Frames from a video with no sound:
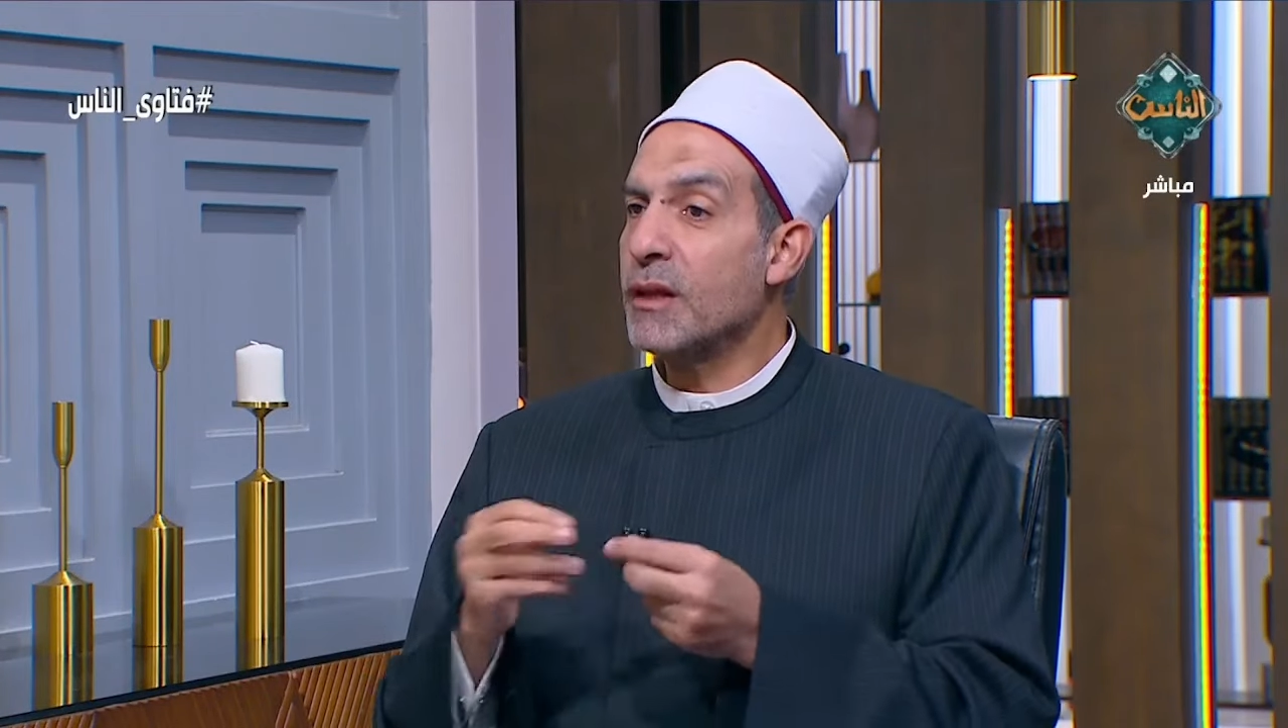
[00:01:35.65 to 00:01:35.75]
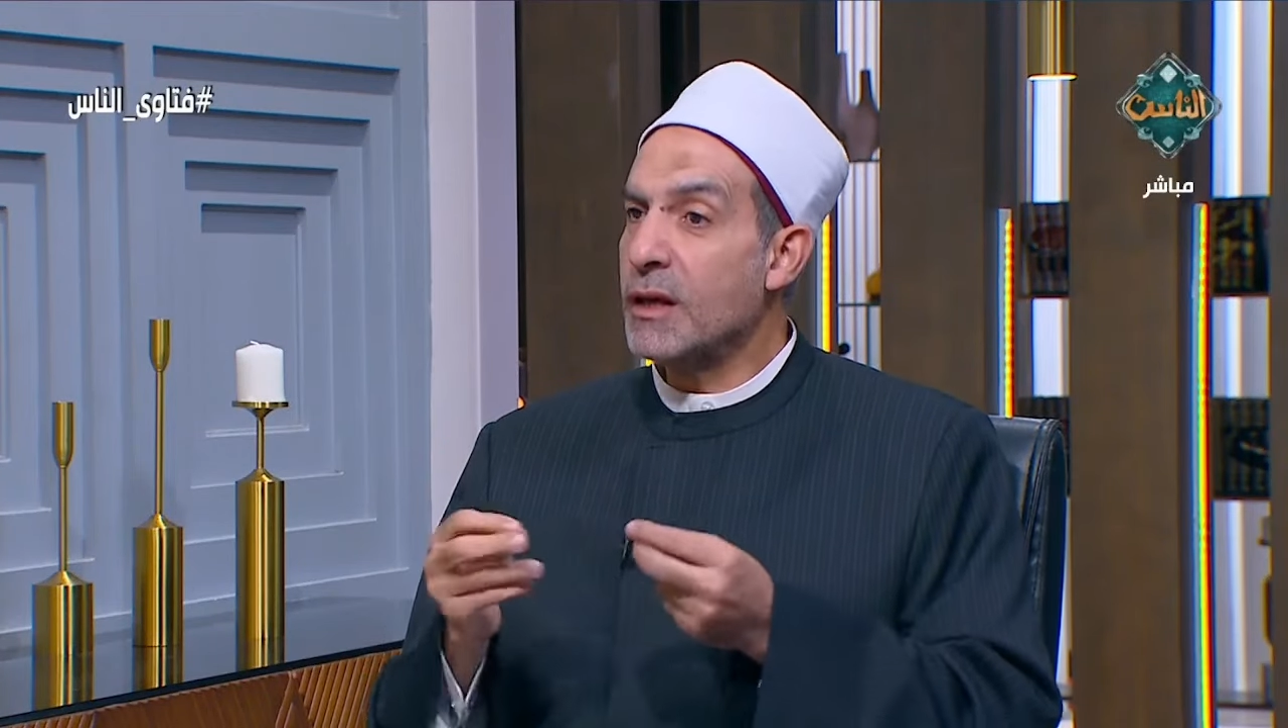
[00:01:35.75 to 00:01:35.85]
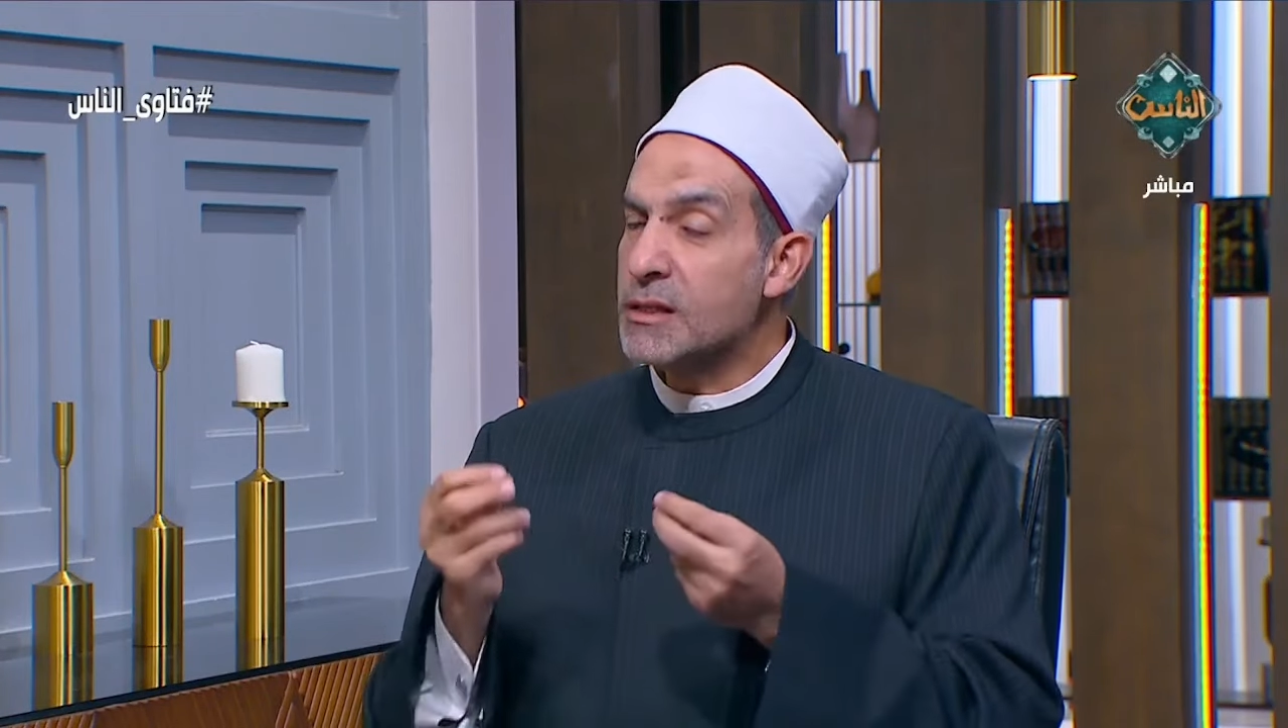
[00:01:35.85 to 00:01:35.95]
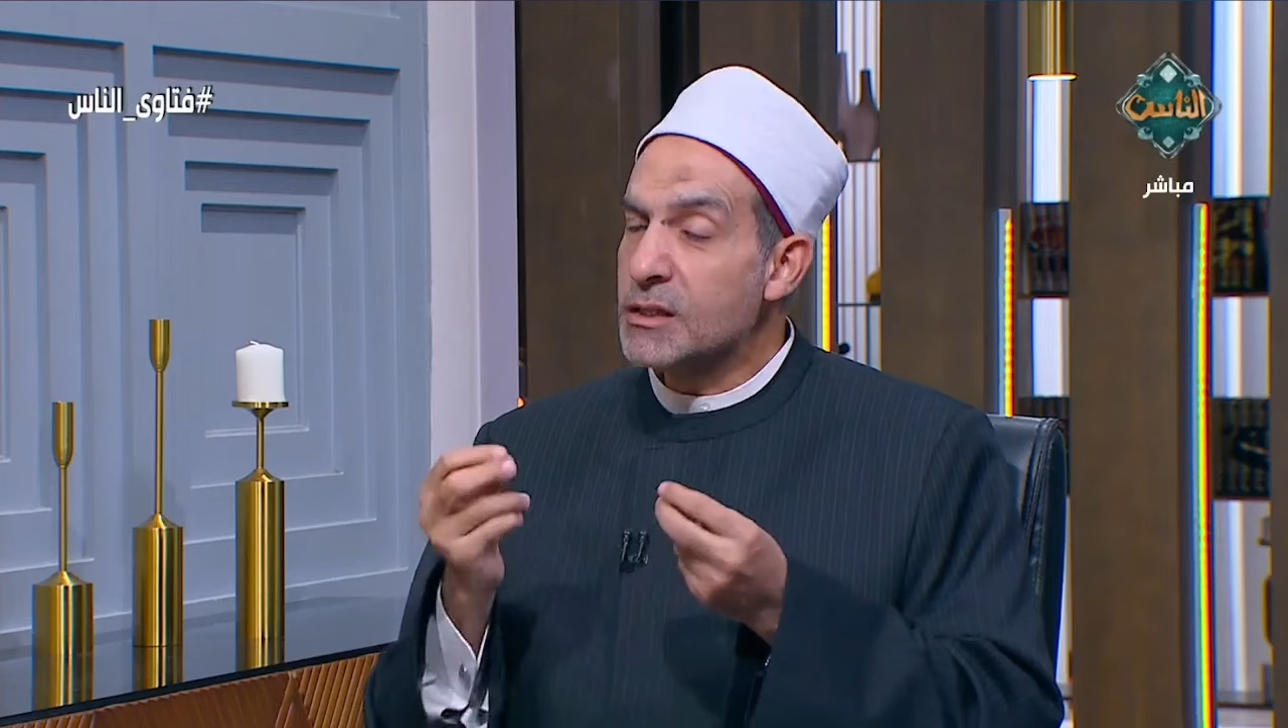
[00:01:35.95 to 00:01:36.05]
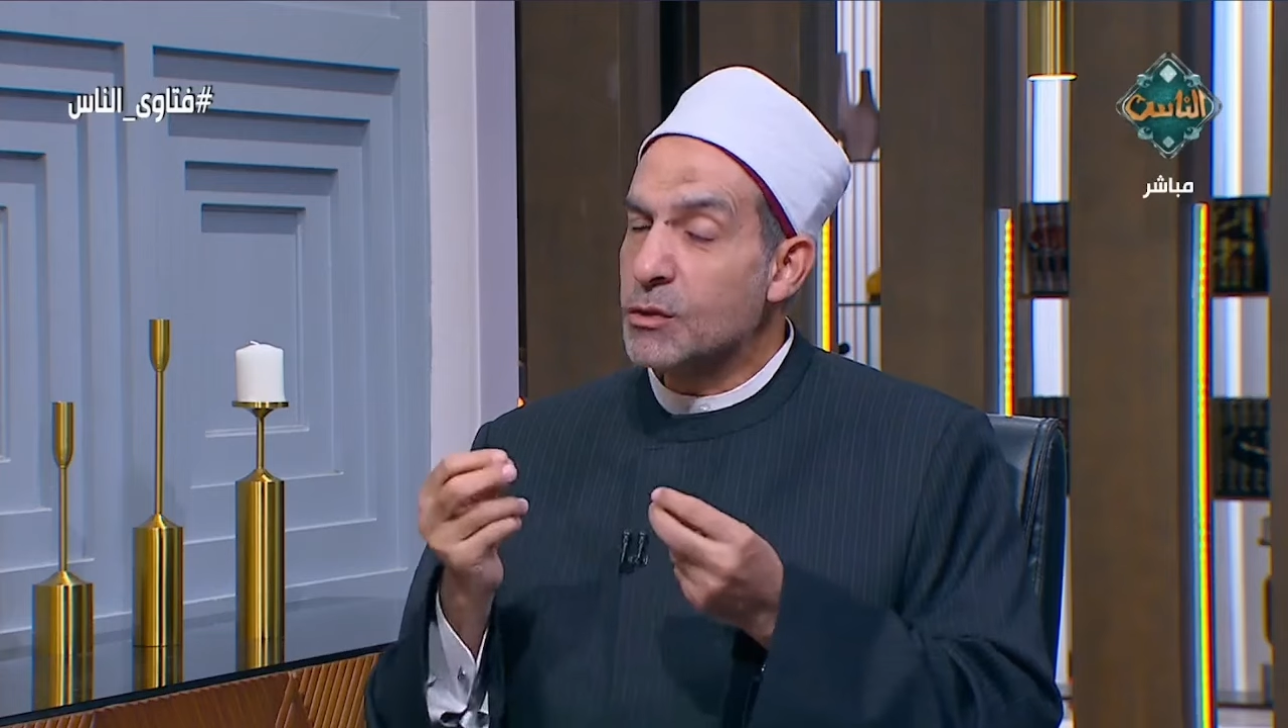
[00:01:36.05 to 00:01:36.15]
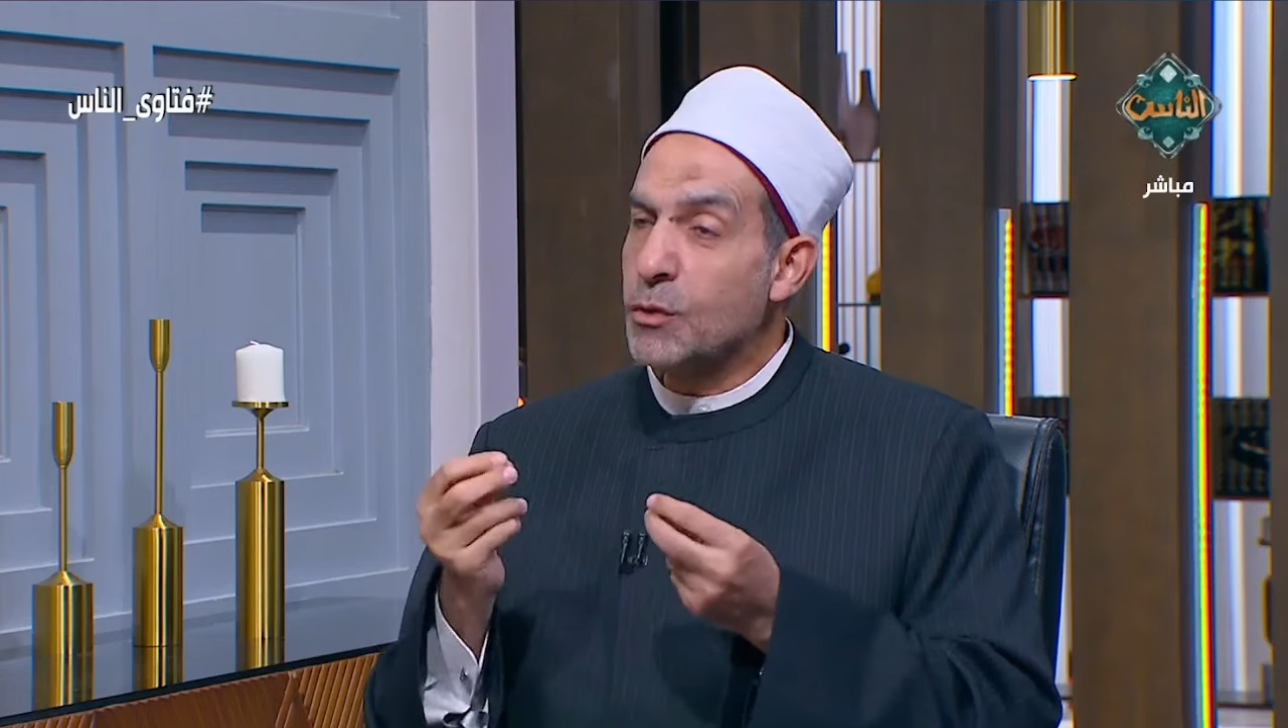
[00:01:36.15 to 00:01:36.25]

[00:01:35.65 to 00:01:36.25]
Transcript: الاصل